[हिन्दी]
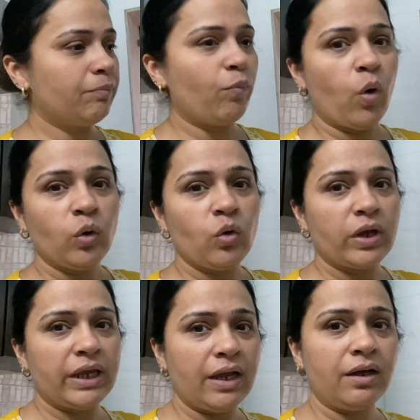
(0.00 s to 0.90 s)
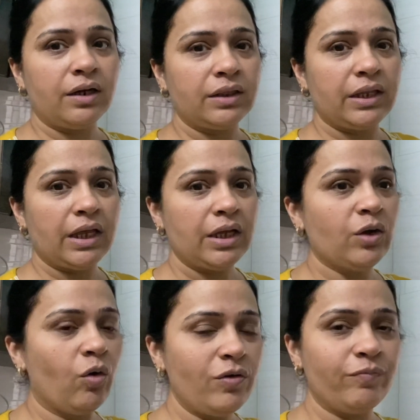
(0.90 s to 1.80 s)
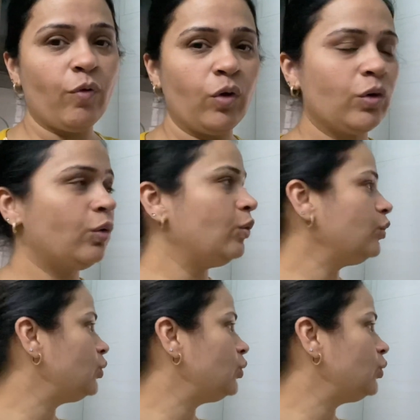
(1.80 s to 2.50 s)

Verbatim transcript: बॉल को किक करते हैं गोल्फ बॉल को